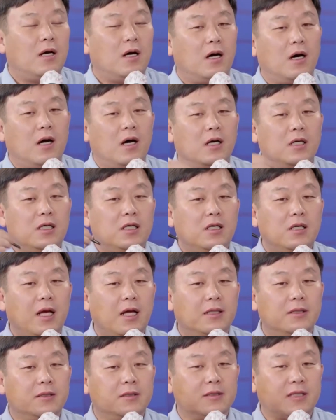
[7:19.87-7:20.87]

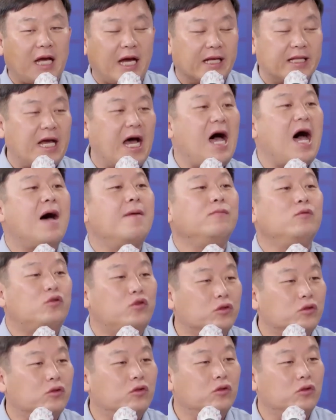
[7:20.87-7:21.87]
어한 다다음
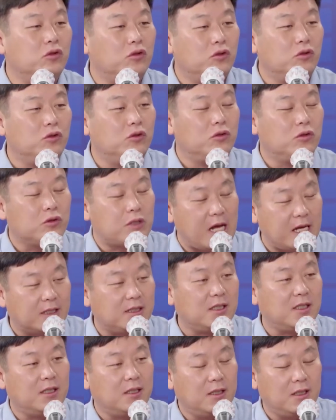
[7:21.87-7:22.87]

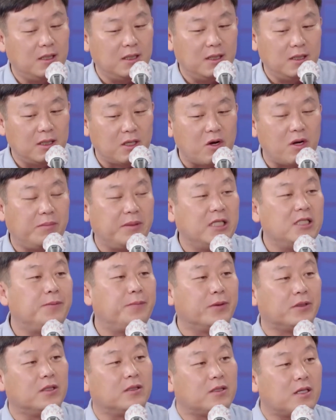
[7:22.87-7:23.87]
주까지 이대로면
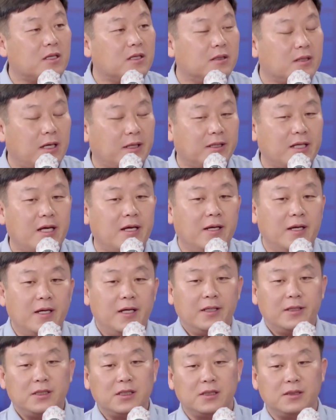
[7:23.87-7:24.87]
20% 떨어진다는데
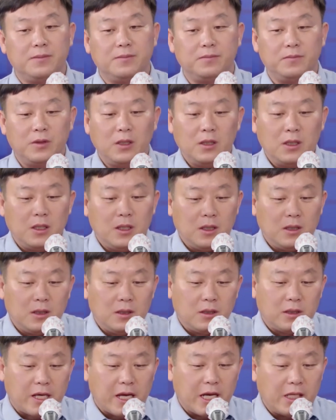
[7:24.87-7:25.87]
지금
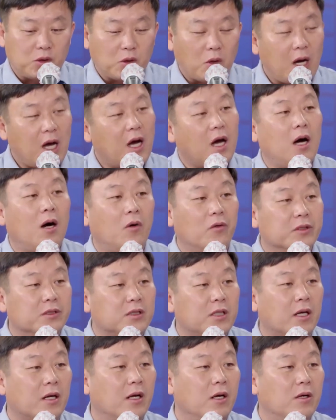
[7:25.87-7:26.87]
계속 하강하고
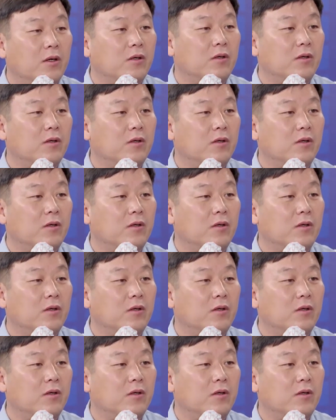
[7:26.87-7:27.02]
있잖아요.